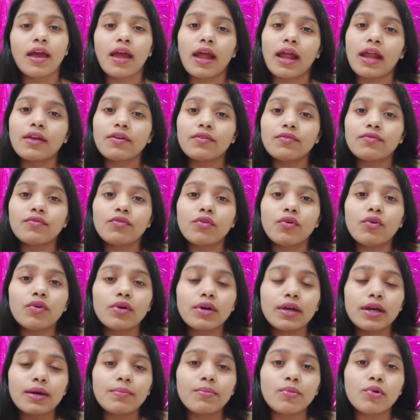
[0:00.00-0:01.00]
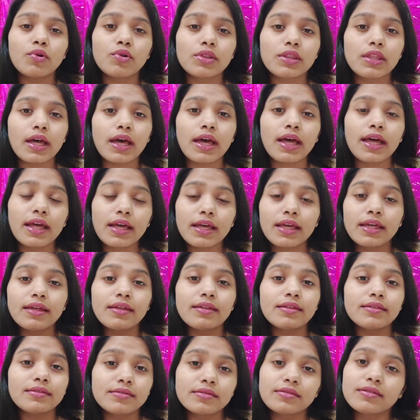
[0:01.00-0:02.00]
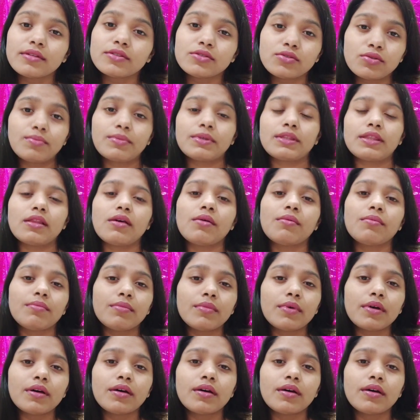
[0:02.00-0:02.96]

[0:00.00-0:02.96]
एंड वो क्या बोलता है कि ये जो मतलब